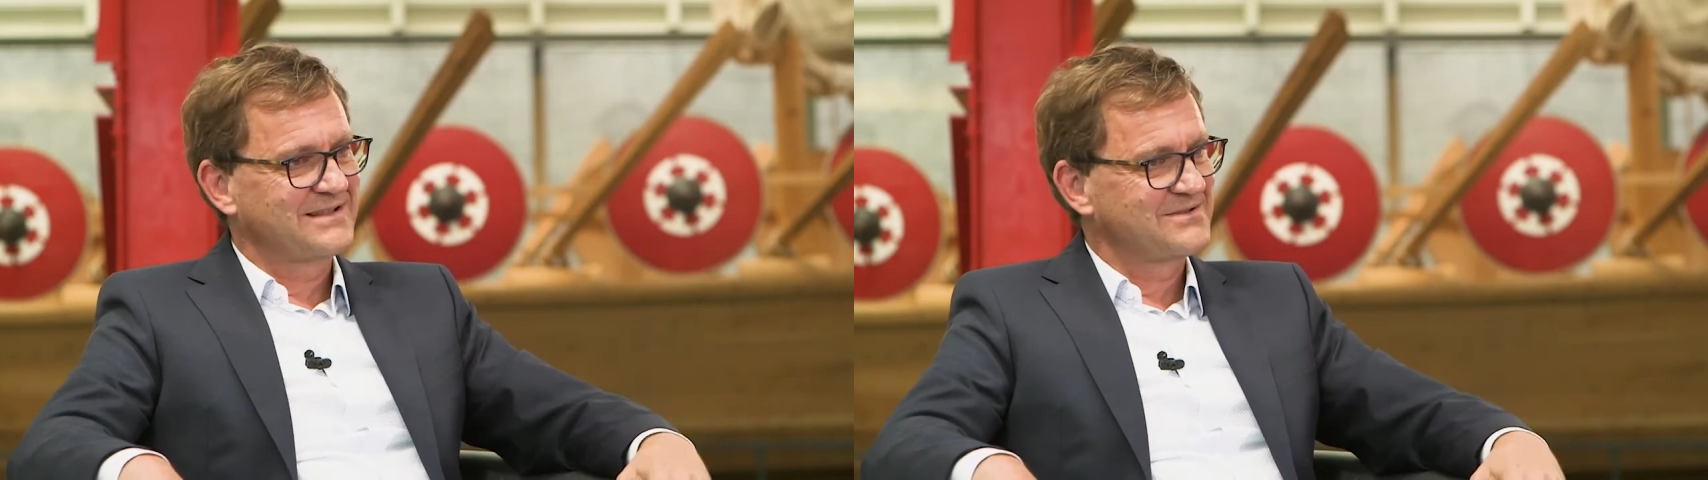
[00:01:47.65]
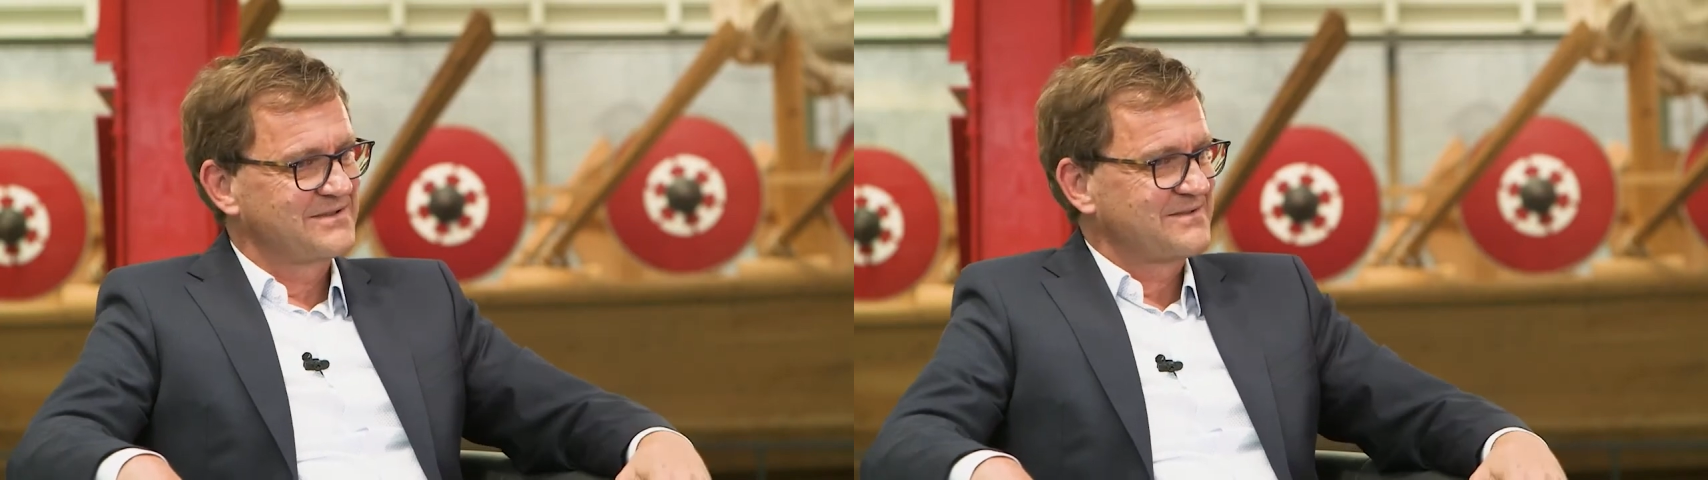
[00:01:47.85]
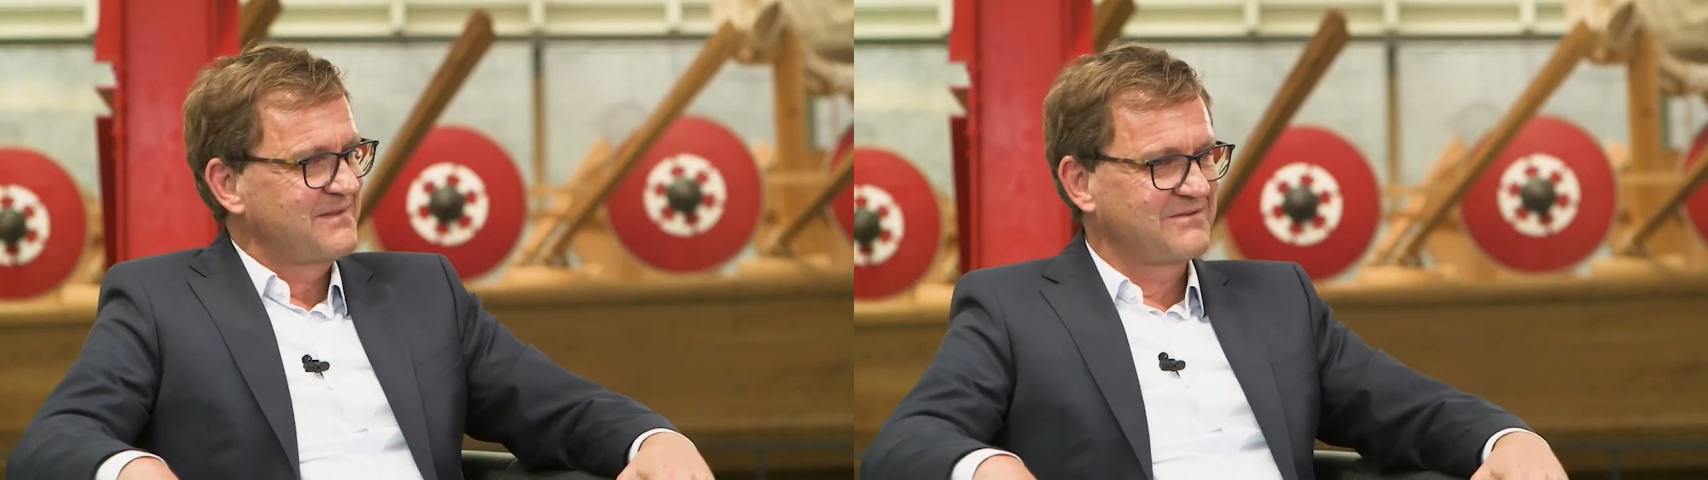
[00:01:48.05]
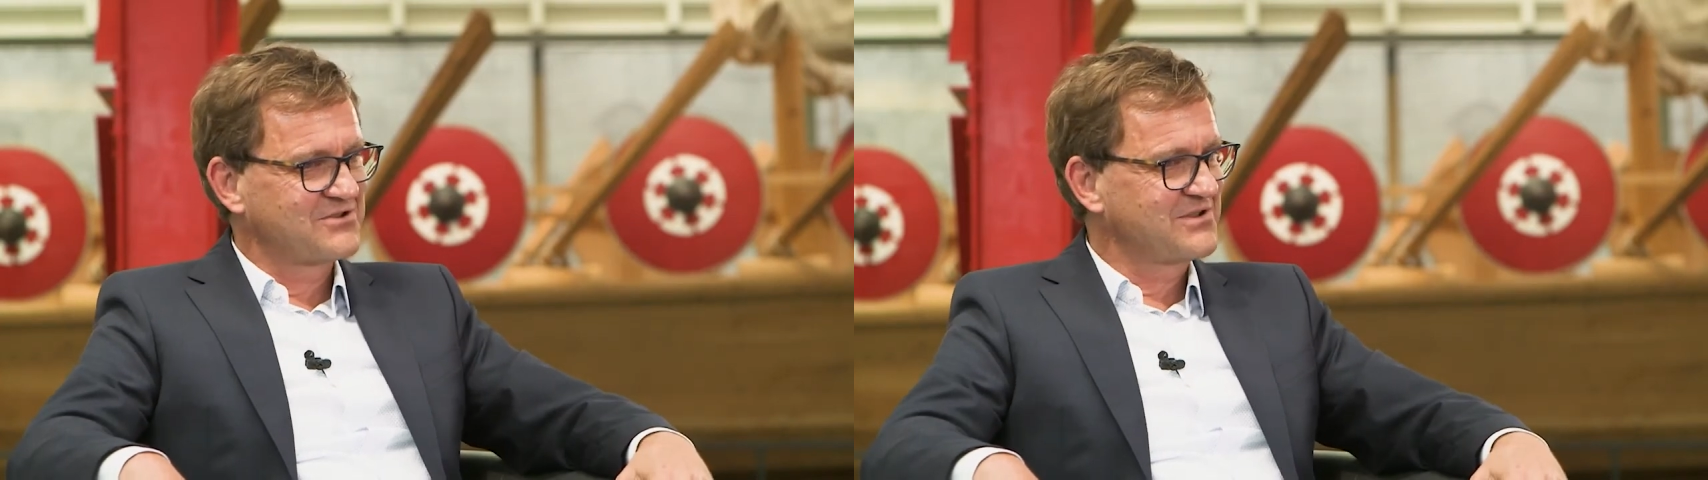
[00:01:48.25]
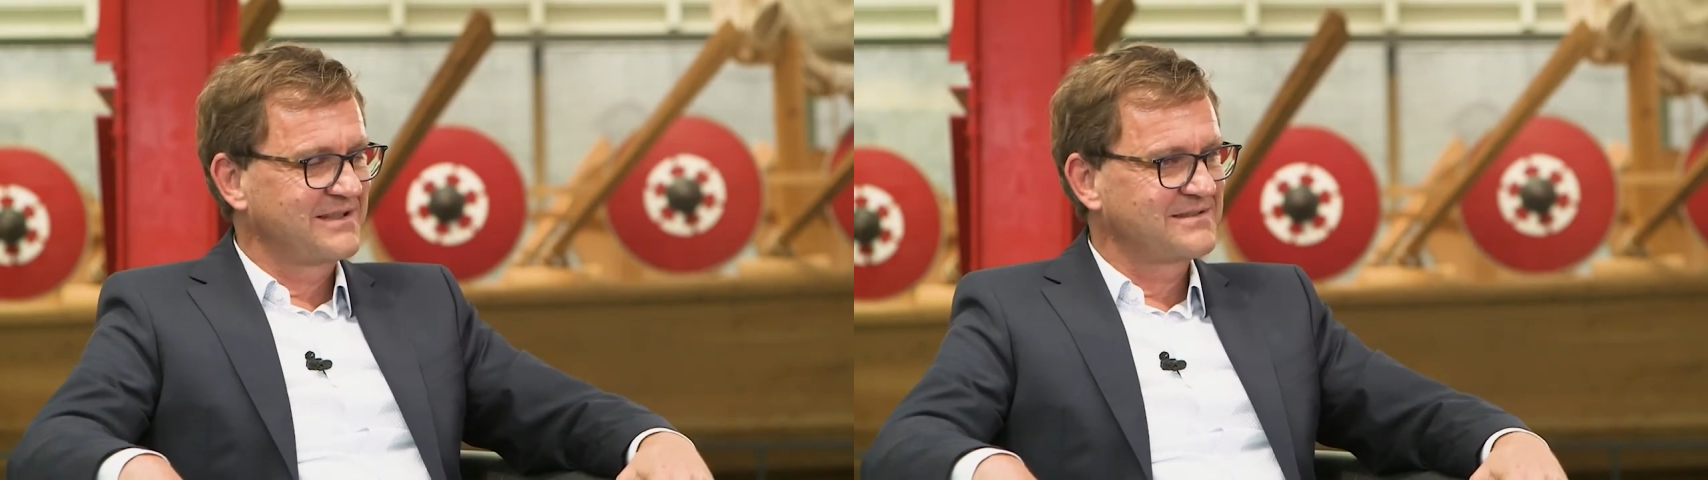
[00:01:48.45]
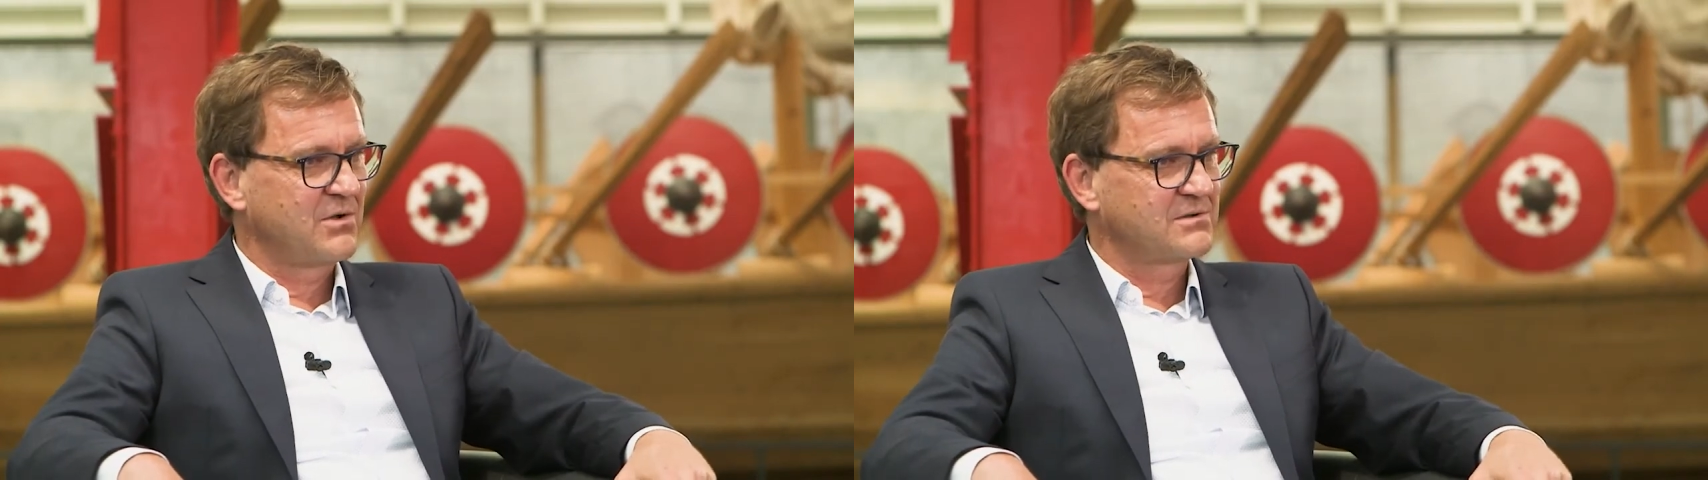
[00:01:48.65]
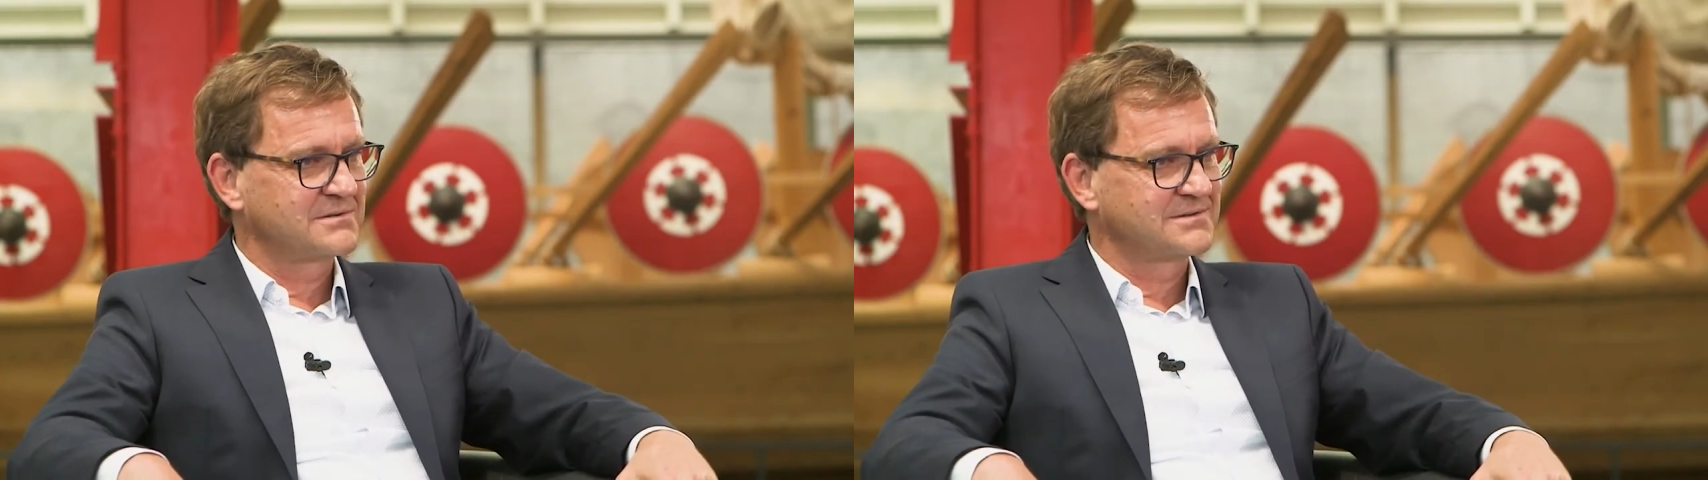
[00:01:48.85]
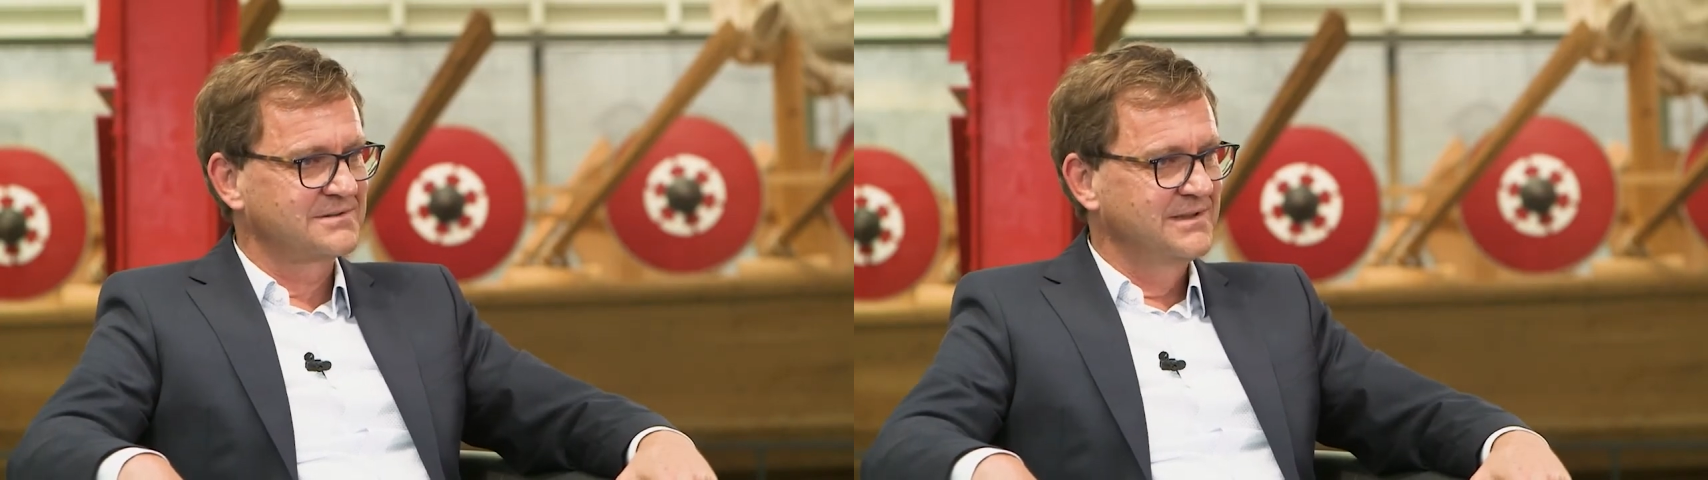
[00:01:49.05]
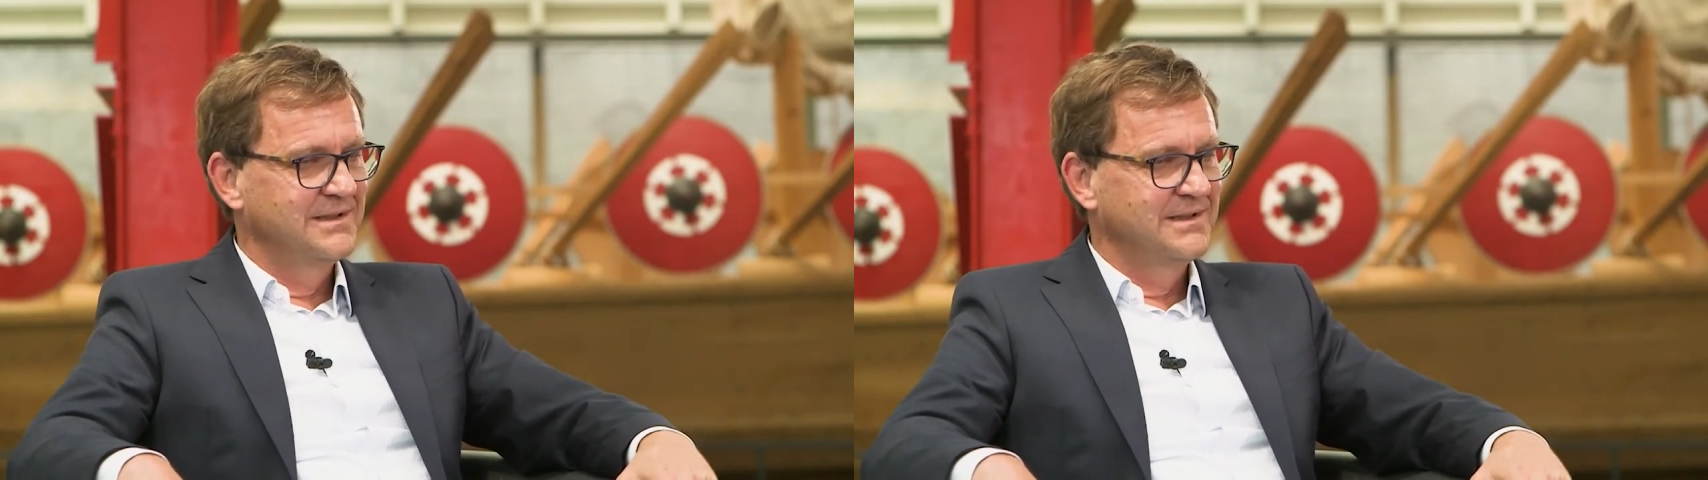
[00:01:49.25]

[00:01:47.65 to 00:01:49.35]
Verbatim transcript: Also das war wahrscheinlich auch ein,